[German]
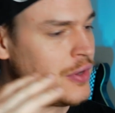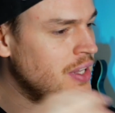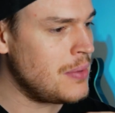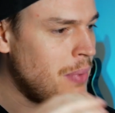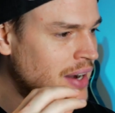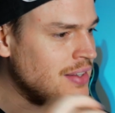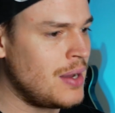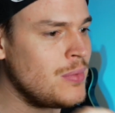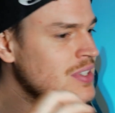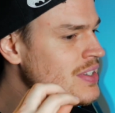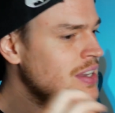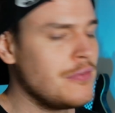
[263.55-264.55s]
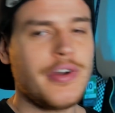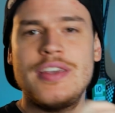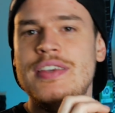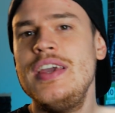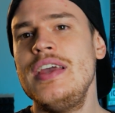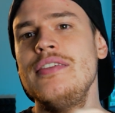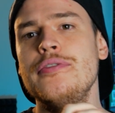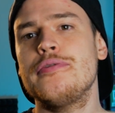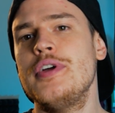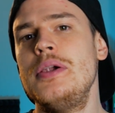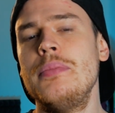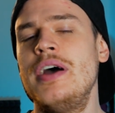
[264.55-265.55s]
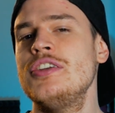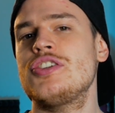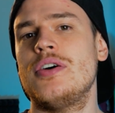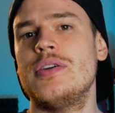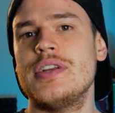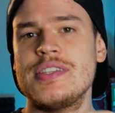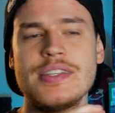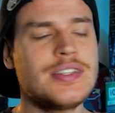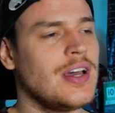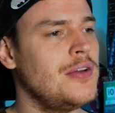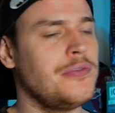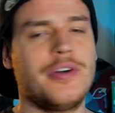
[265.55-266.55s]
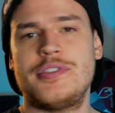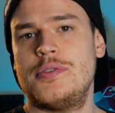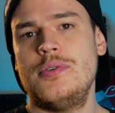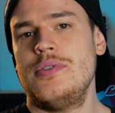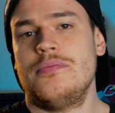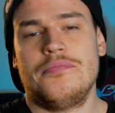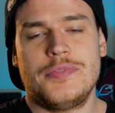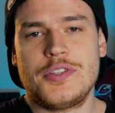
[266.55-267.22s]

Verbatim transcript: Von dem Mann kann man sich einfach jeden Film anschauen. Es ist einfach so.